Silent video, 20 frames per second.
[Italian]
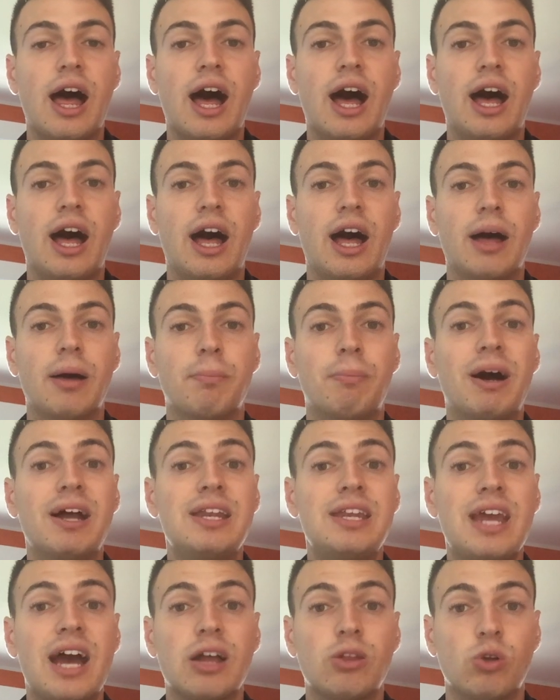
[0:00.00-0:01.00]
ha
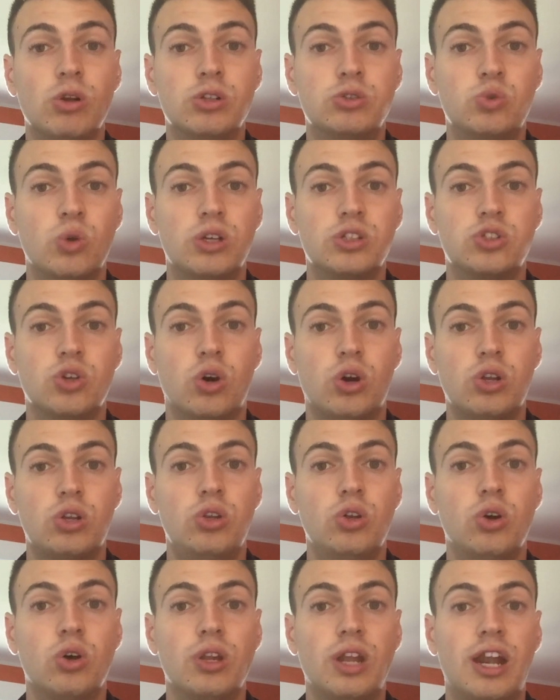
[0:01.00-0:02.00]
bagnato il suo
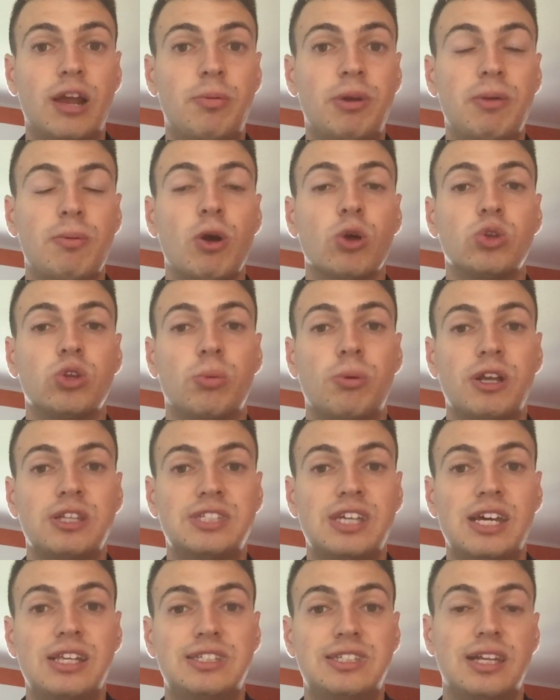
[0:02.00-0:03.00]
esordio nelle prime otto
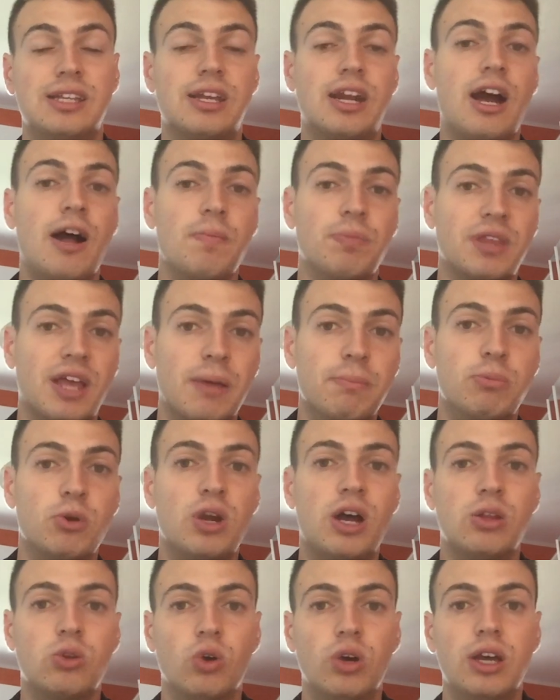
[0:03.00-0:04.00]
presenze tra
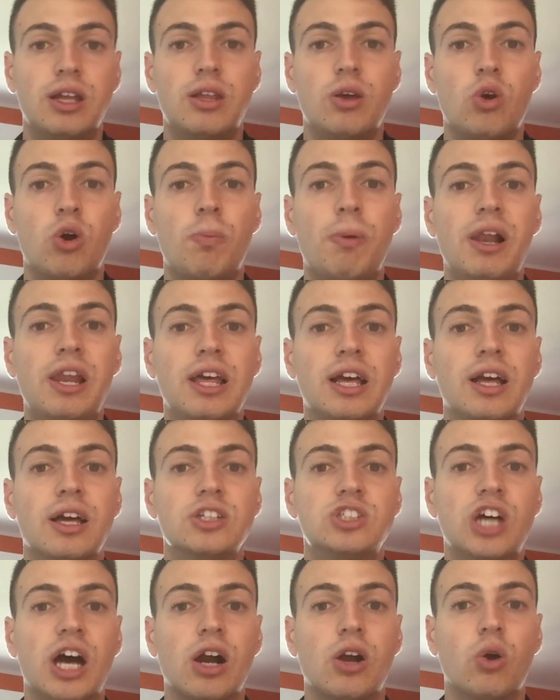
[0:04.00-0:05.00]
campionato ed Europa
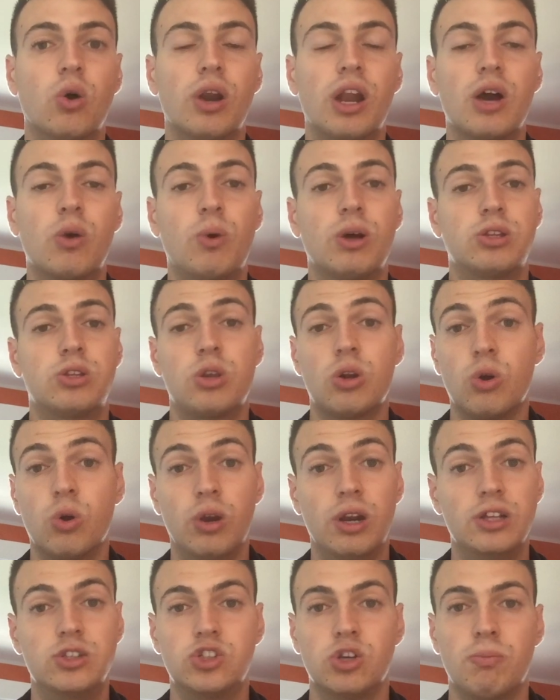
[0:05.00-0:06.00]
League già con 4
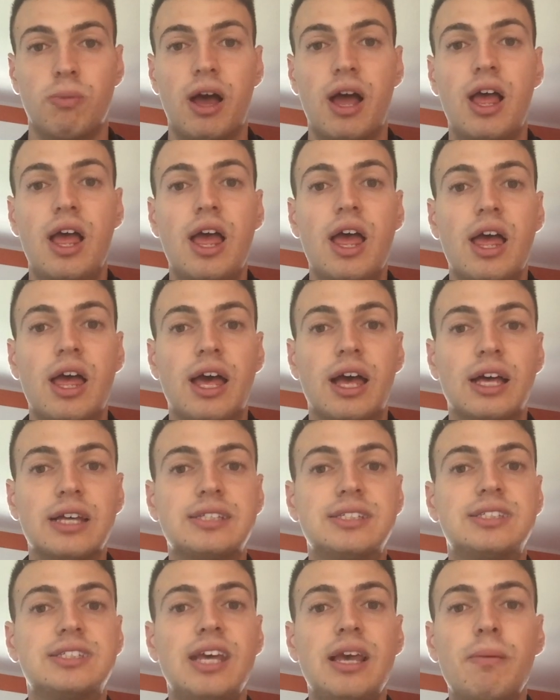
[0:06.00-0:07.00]
gol, insomma eh,
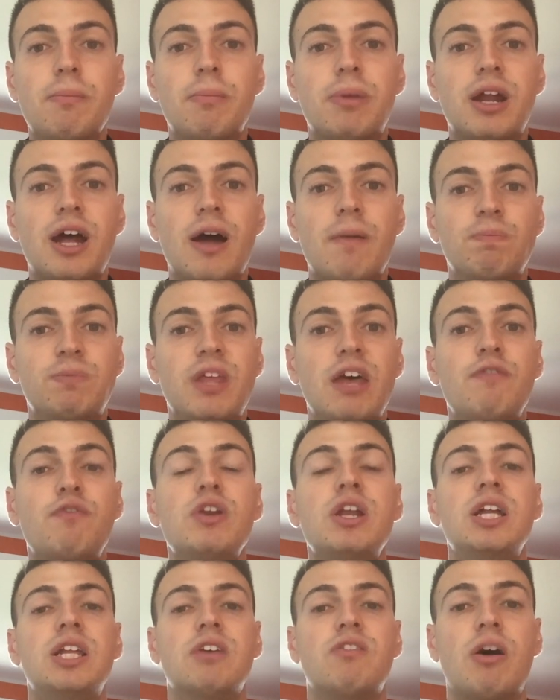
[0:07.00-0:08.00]
sembra
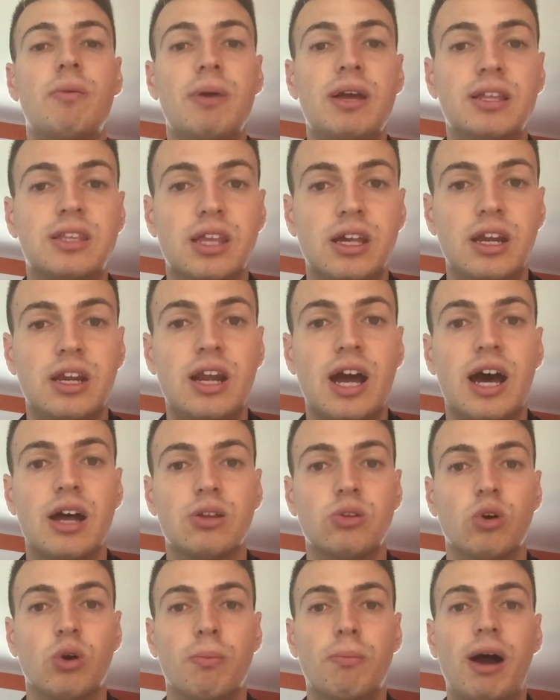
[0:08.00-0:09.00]
definitivamente
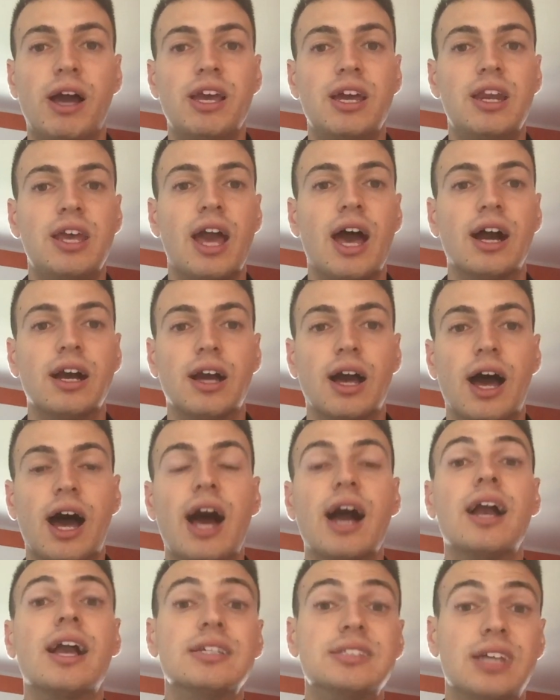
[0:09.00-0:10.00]
rinato Bayern Young
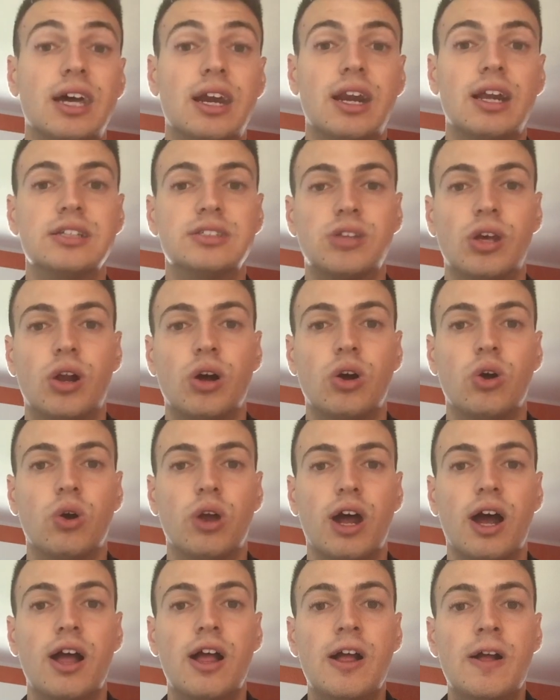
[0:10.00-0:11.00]
anche se restano
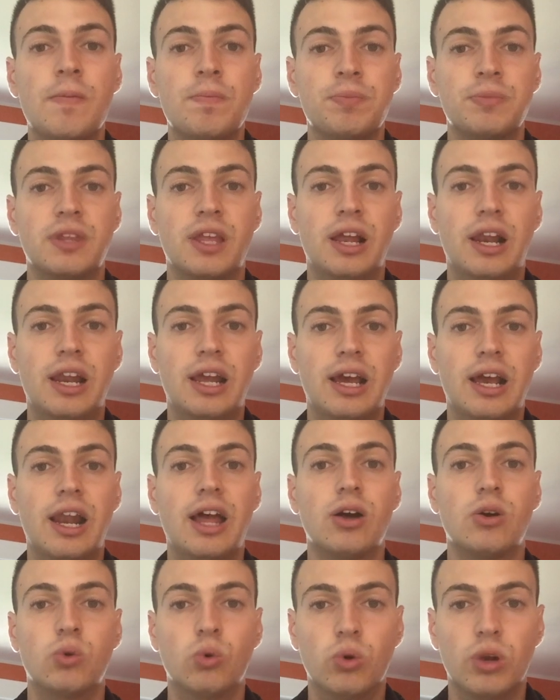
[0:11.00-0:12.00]
ancora delle
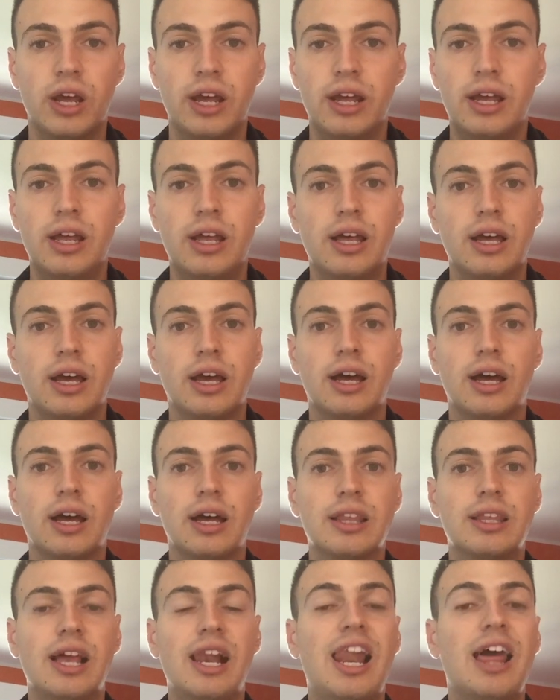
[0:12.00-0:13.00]
lacune,
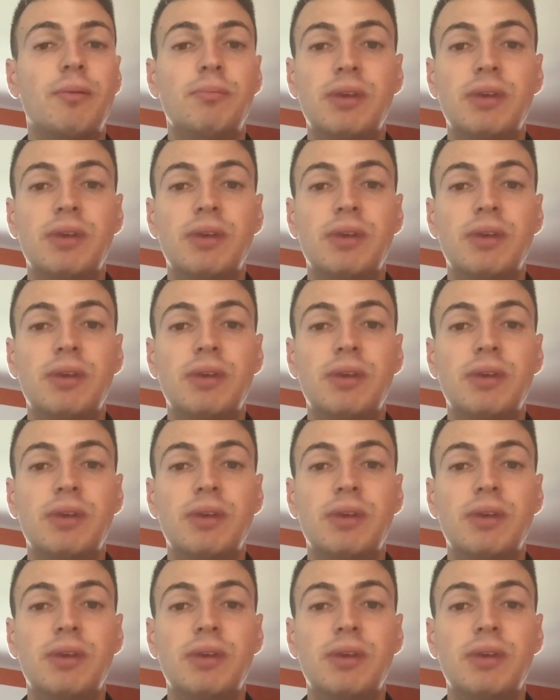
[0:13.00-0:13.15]
eh, delle